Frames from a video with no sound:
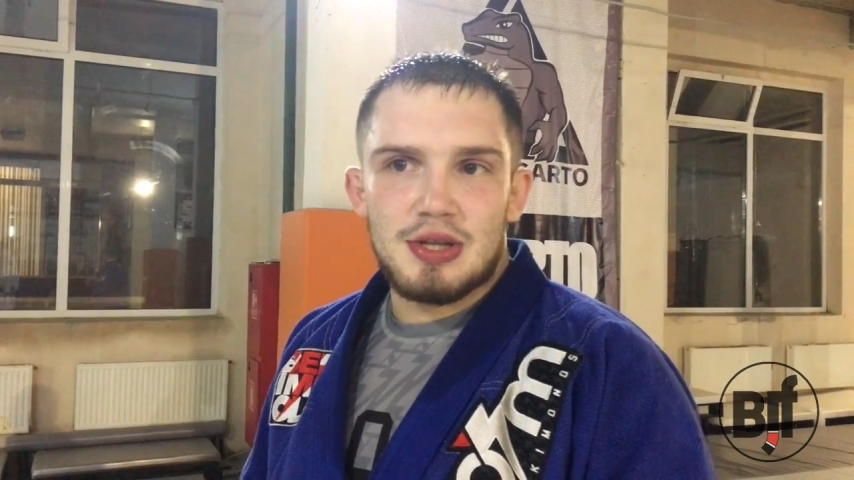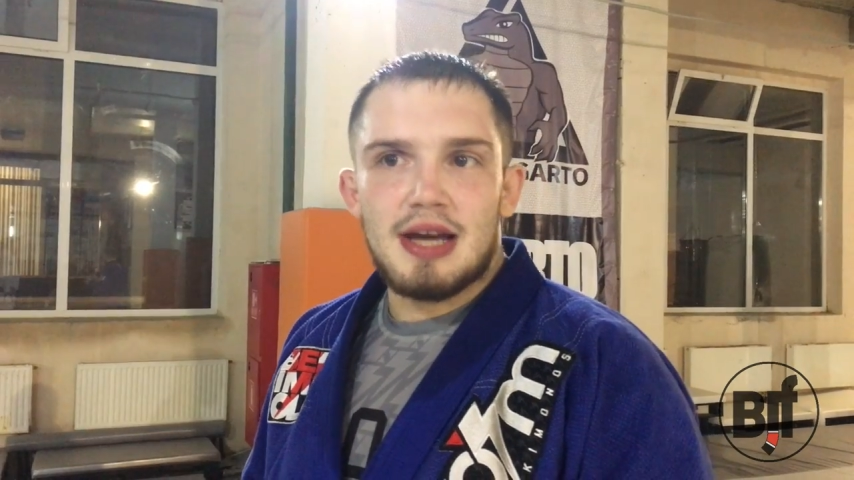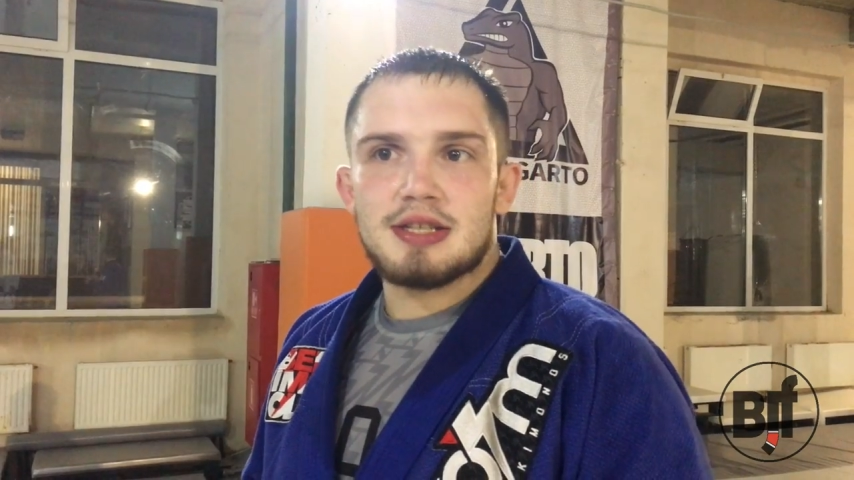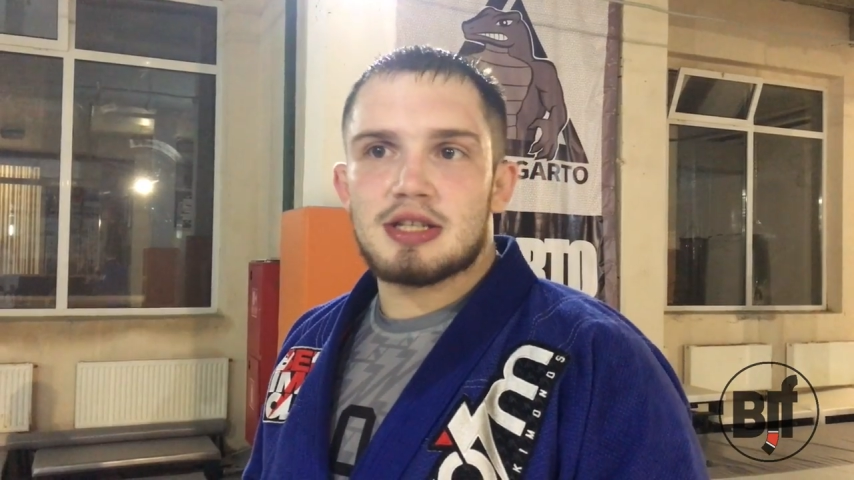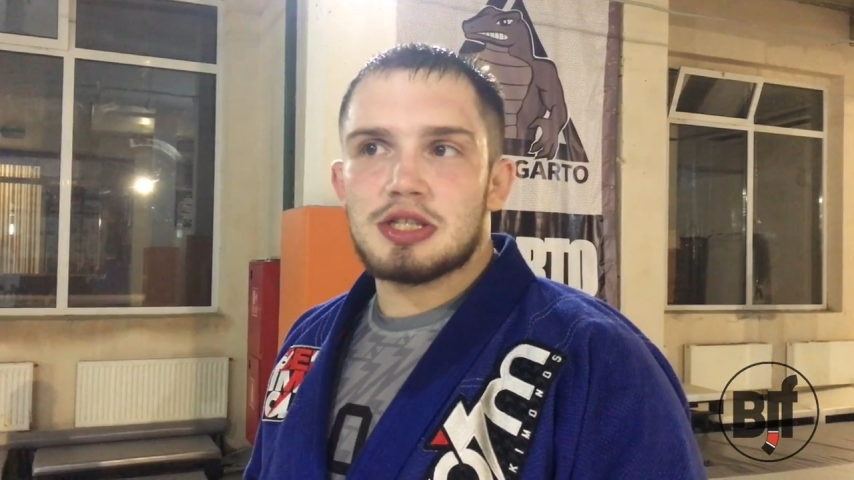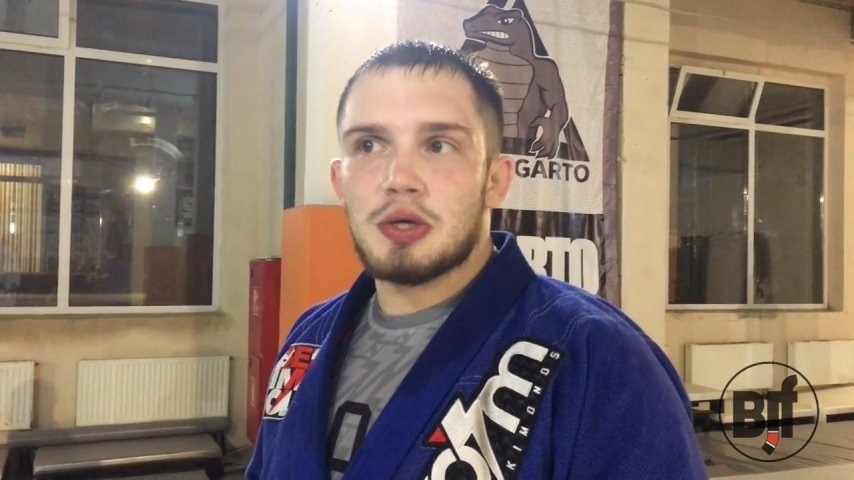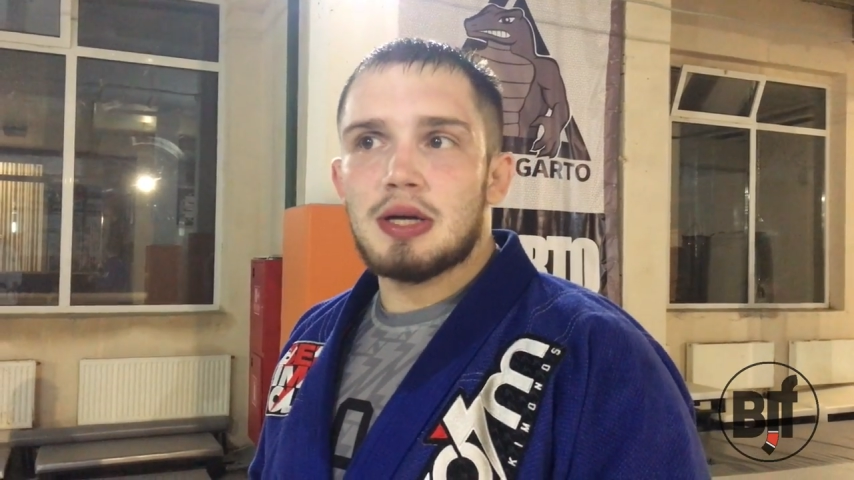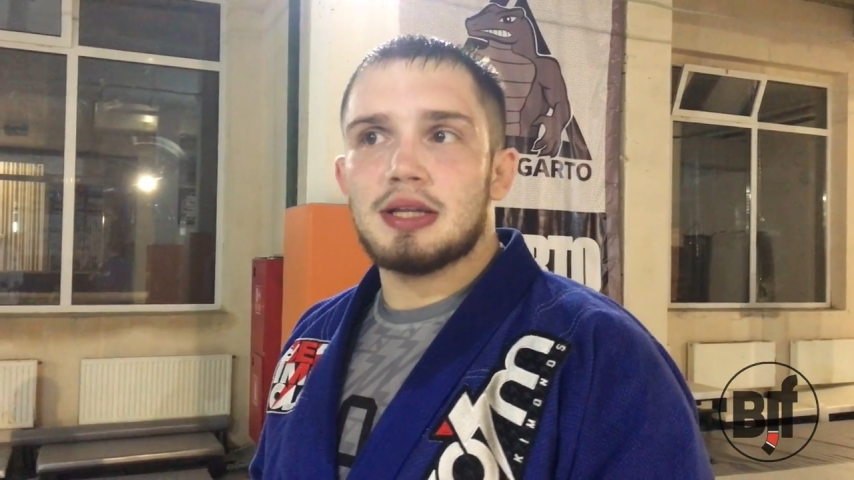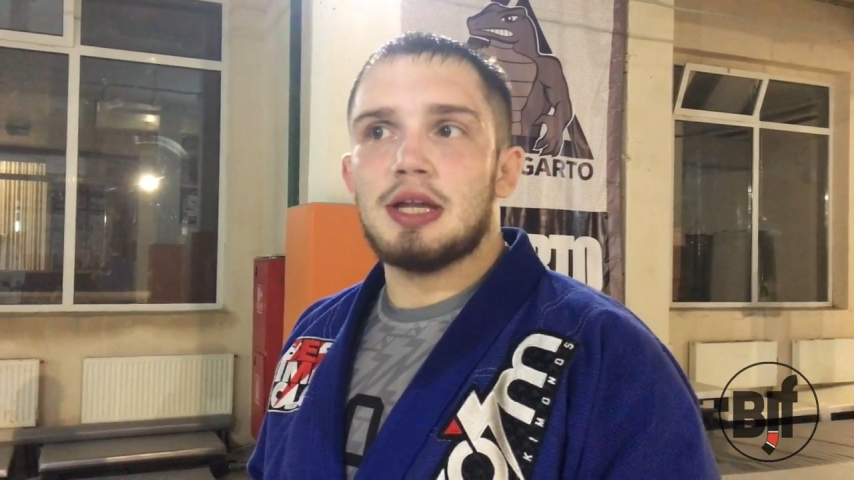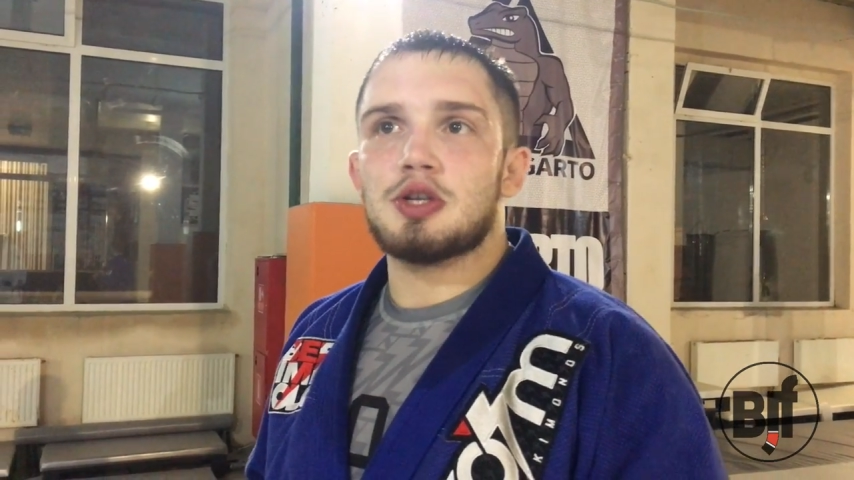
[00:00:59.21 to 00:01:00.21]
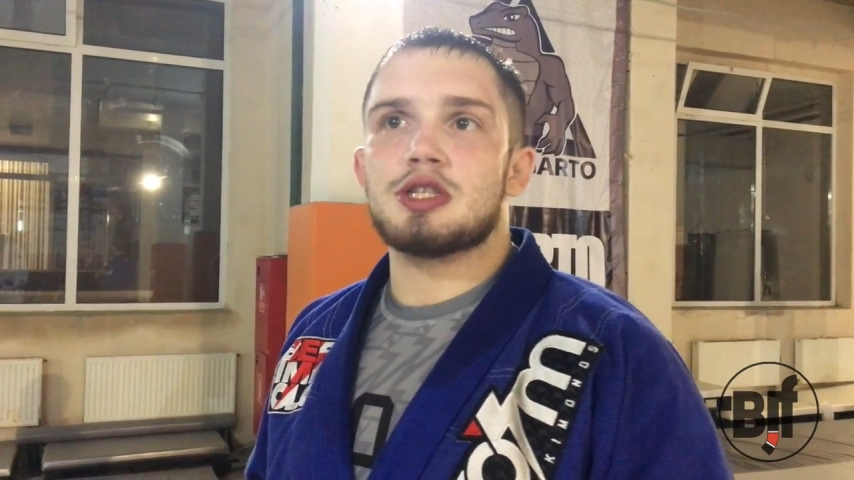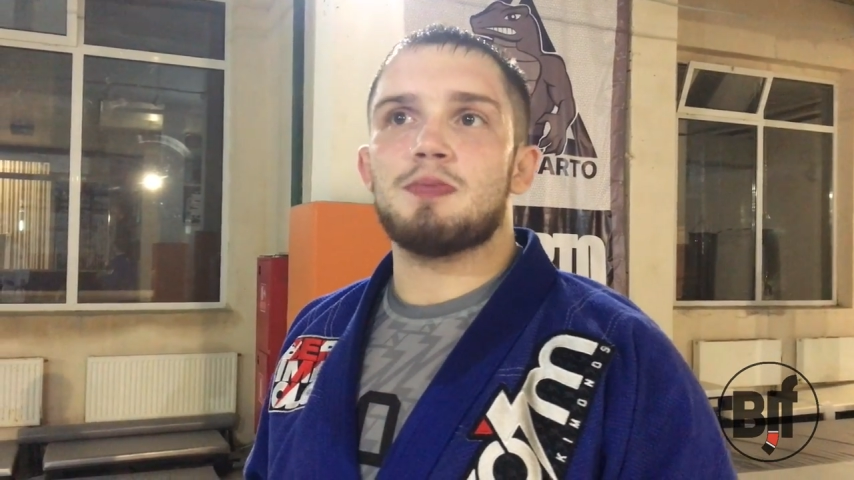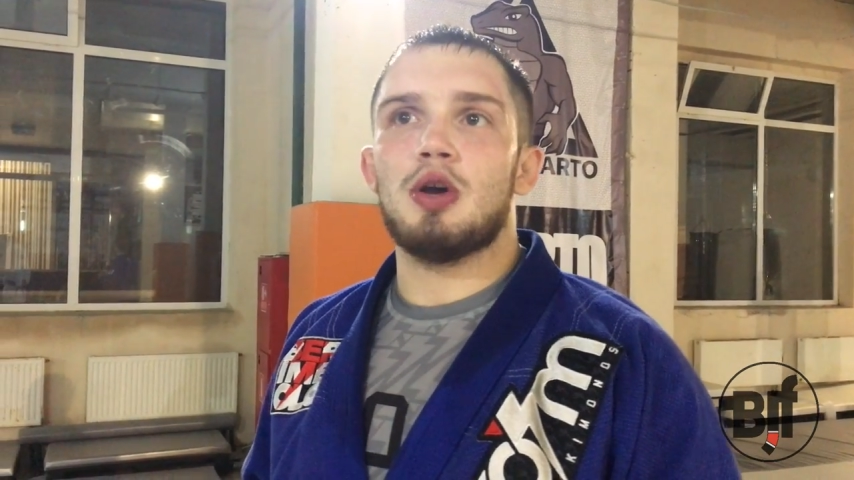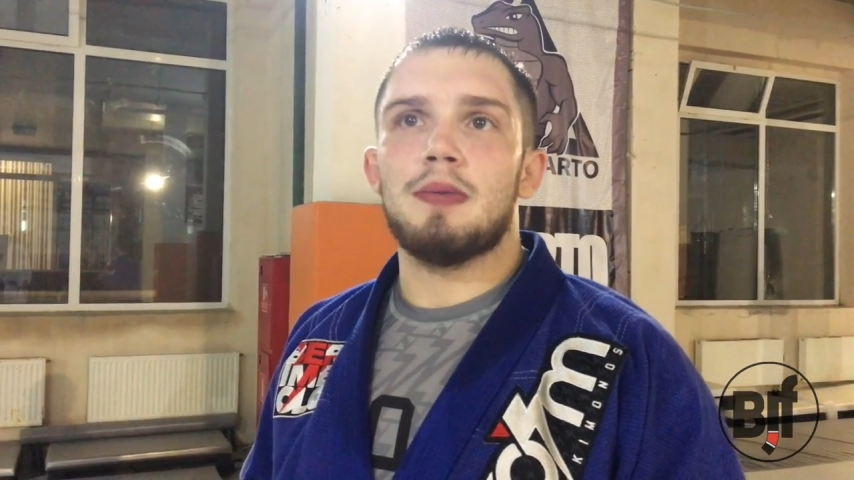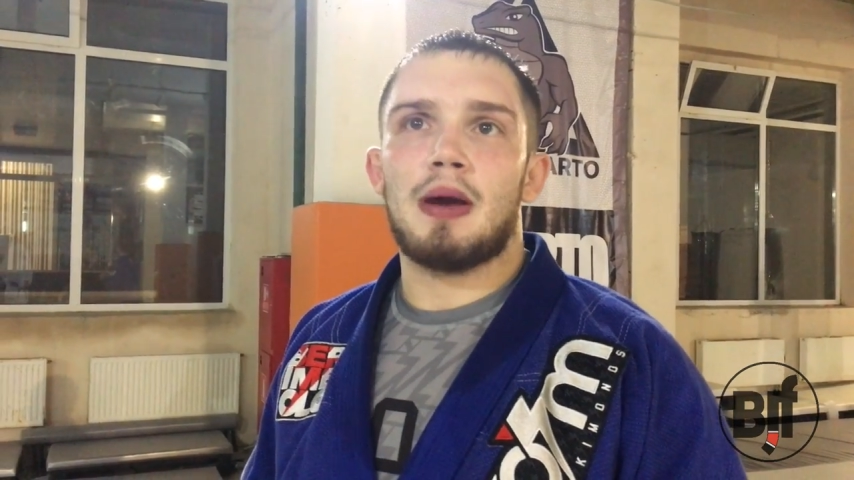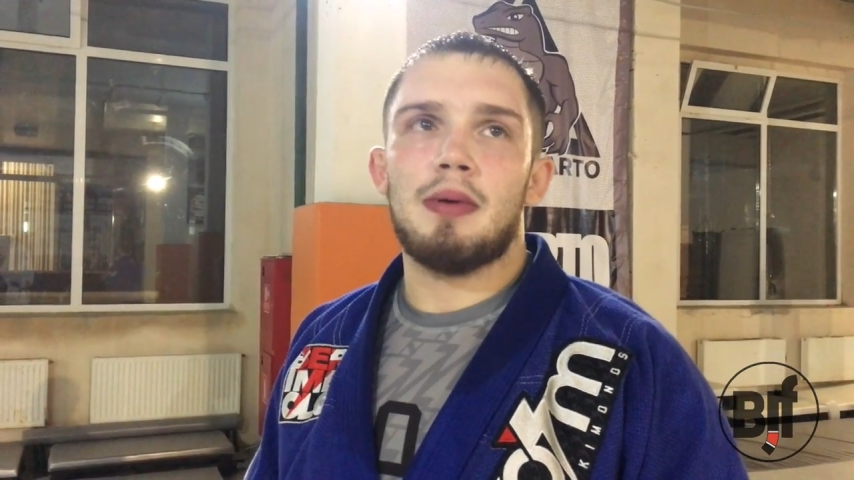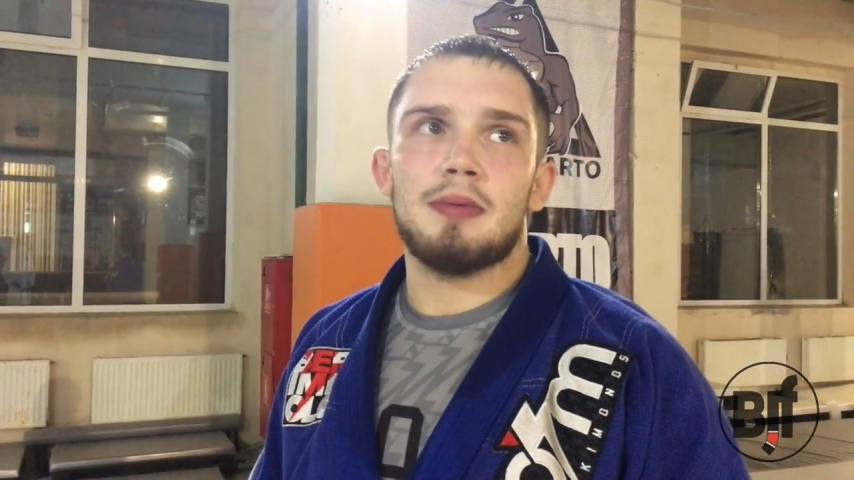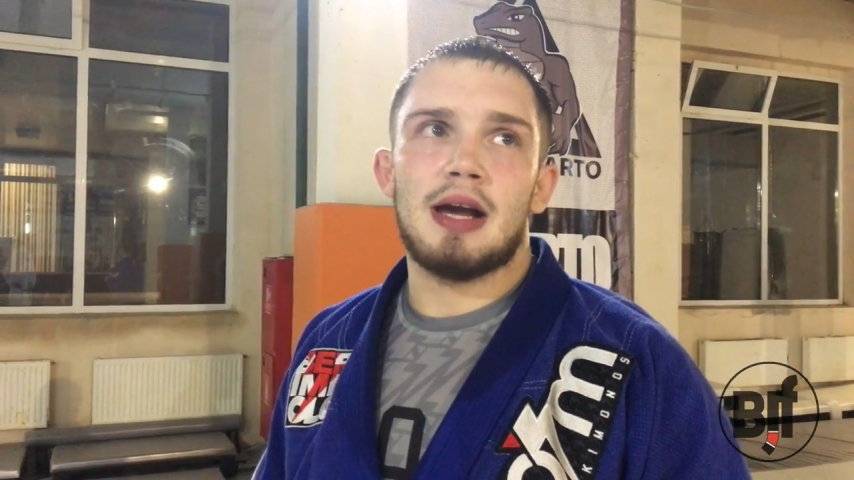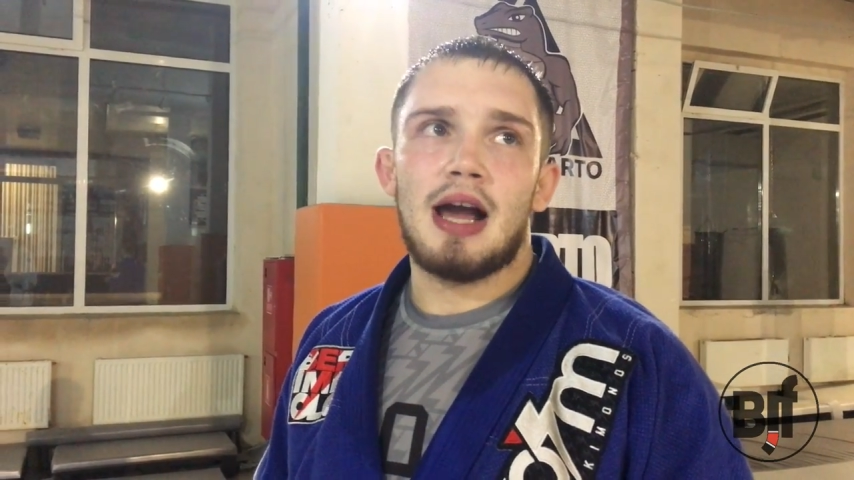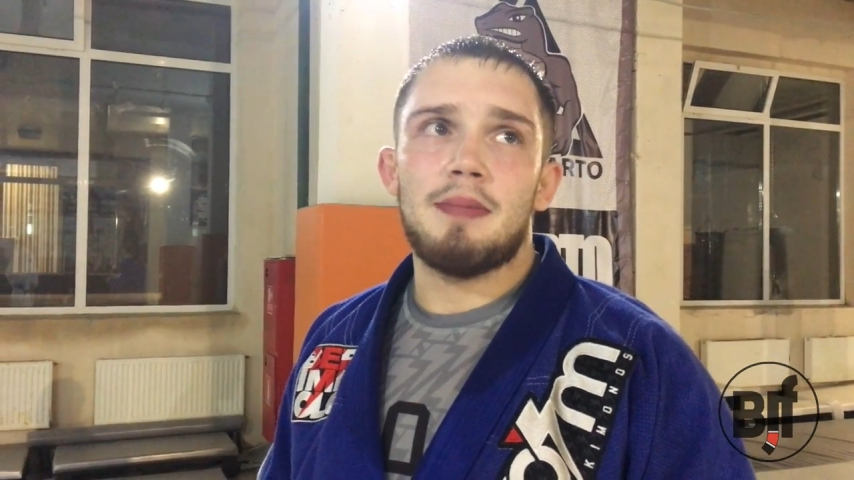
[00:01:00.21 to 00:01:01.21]
дзюдоистской стойки, да, то есть с более
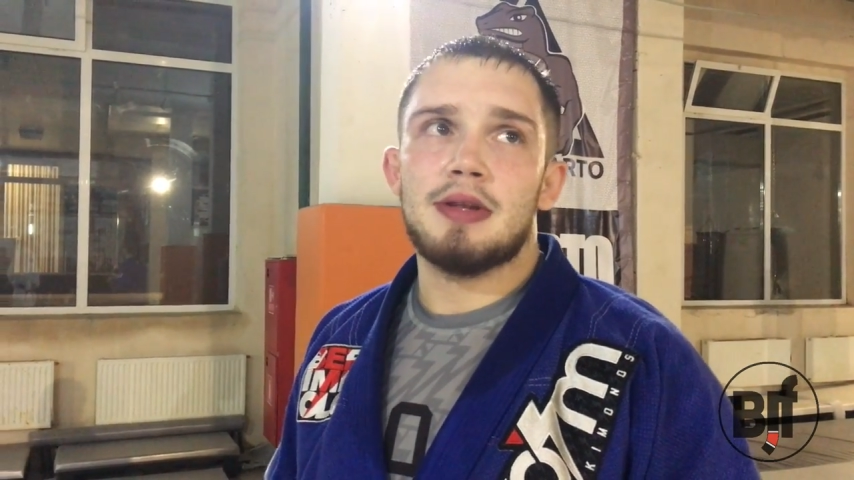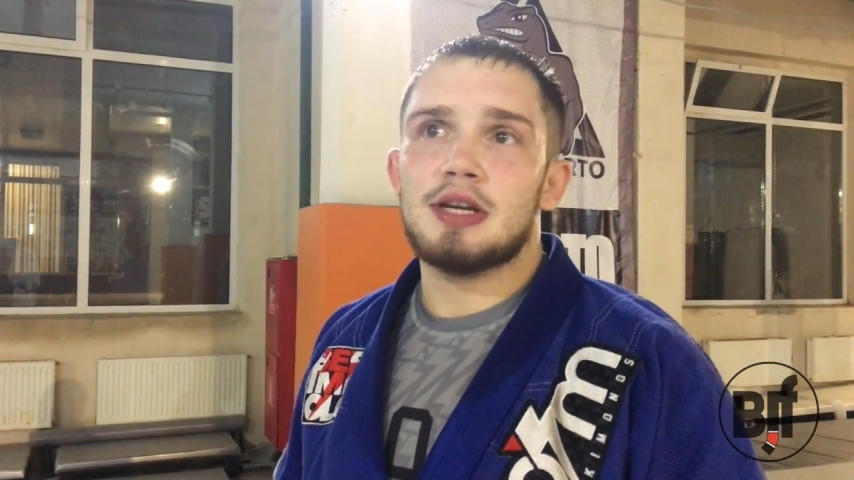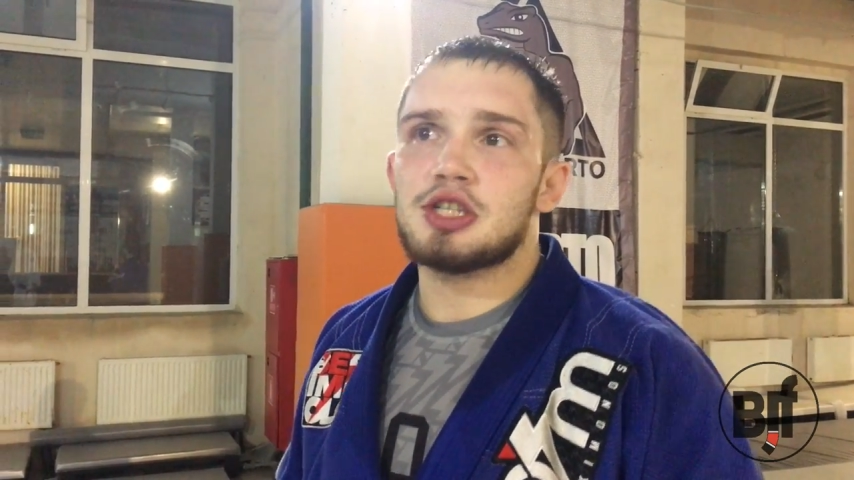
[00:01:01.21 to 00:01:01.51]
прямыми ногами,